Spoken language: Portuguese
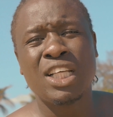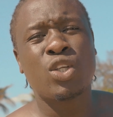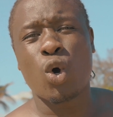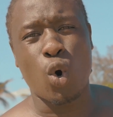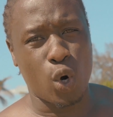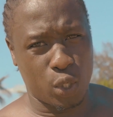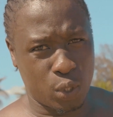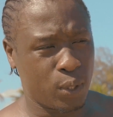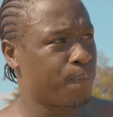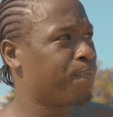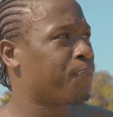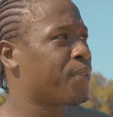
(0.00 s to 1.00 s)
Tô gordo.
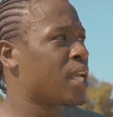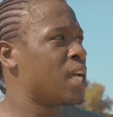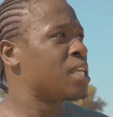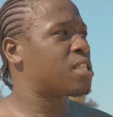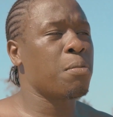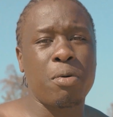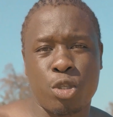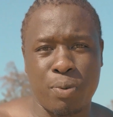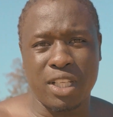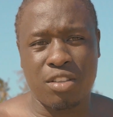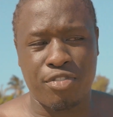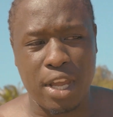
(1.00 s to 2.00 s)

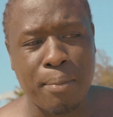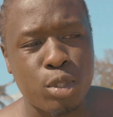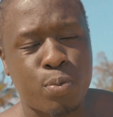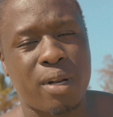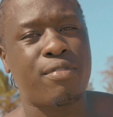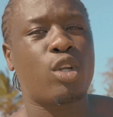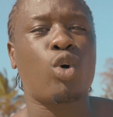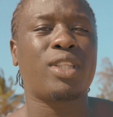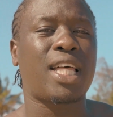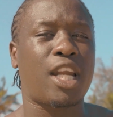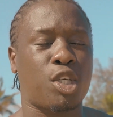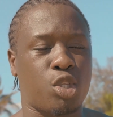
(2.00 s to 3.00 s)
Simplesmente viemos para vir
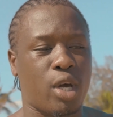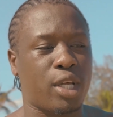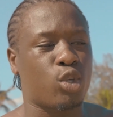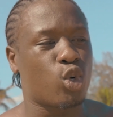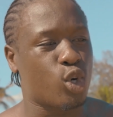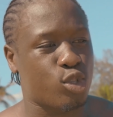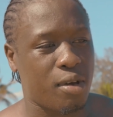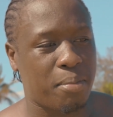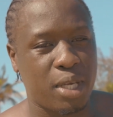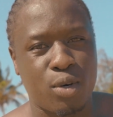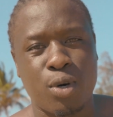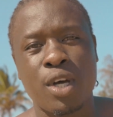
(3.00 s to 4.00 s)
contar a história do nosso
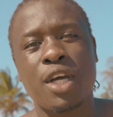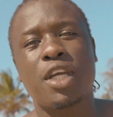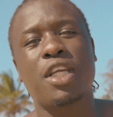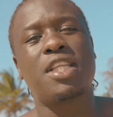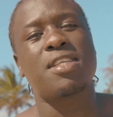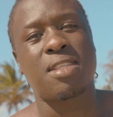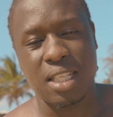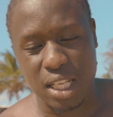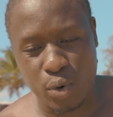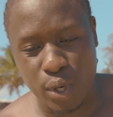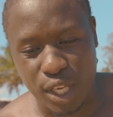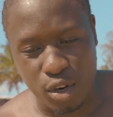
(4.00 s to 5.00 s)
amigo que
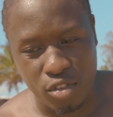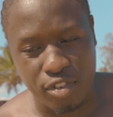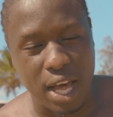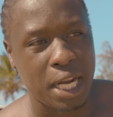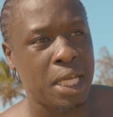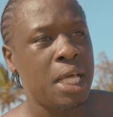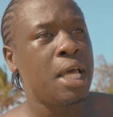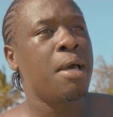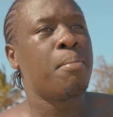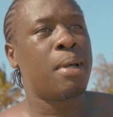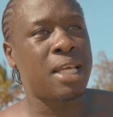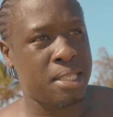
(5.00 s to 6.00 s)
decidiu inovar.
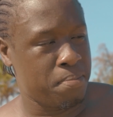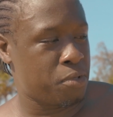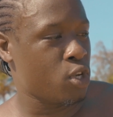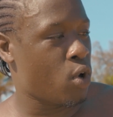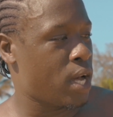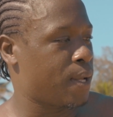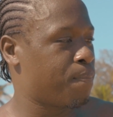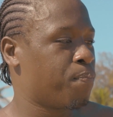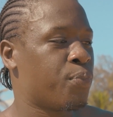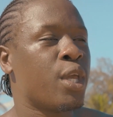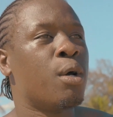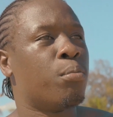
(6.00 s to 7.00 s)
Beleza, pessoa?
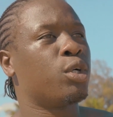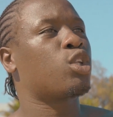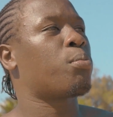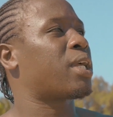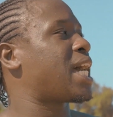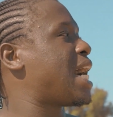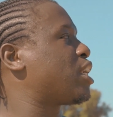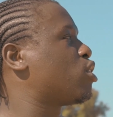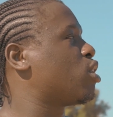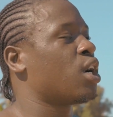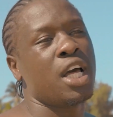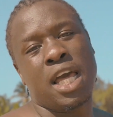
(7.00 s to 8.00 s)
Muito
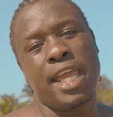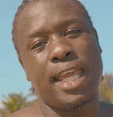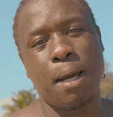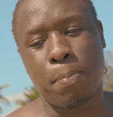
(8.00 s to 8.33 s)
obrigado e